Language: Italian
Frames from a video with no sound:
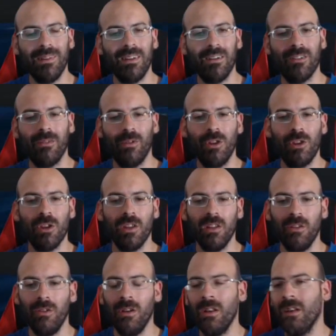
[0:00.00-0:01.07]
lo stavo
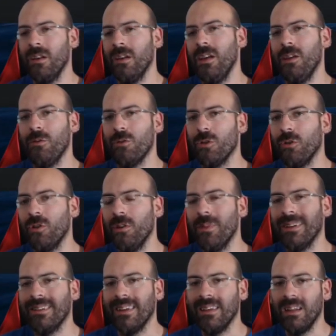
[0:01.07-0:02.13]
dicendo, è un gioco di
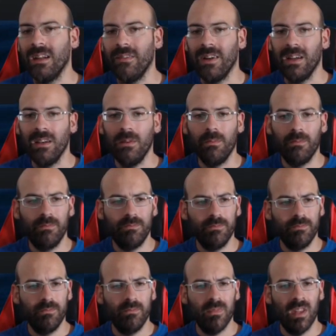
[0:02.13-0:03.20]
battaglie navali.
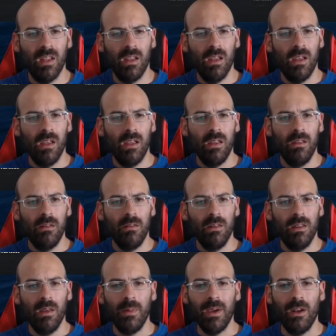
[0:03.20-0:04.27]

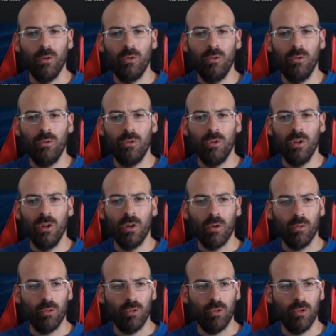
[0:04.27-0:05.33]
Che bello, tutto in
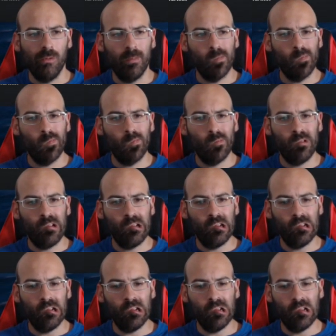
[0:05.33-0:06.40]
russo. Uh,
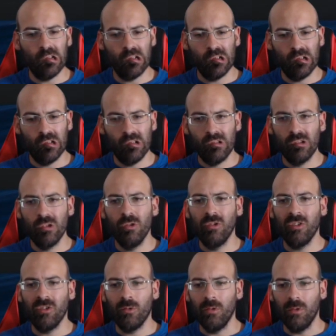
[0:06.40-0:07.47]
eh,
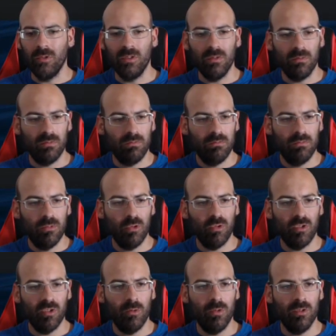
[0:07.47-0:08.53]
chiusa squad. Chiusa
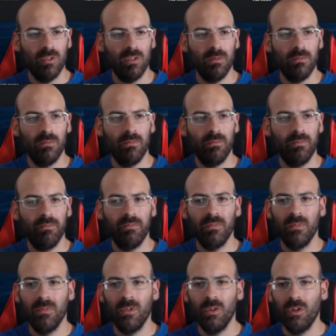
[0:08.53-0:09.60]
squad.
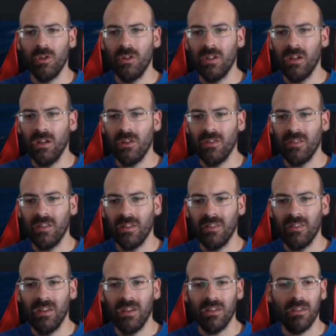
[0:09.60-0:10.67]
12, 13, 7,
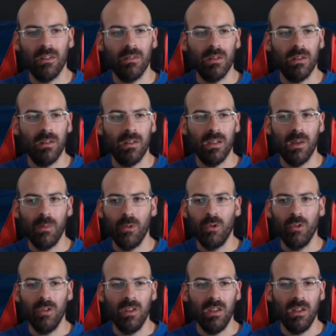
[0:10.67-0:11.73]
7. Eh, andiamo con
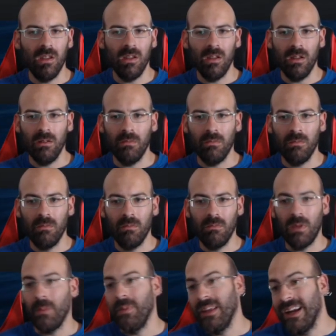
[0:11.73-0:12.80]
gli in...
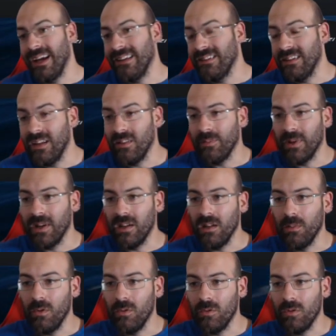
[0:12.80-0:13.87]
pirati, dai, spaccano di
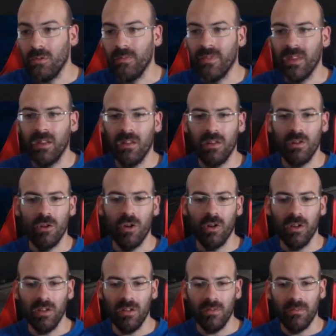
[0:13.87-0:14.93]
brutto.
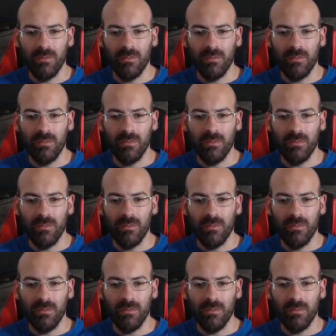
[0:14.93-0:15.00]
Join.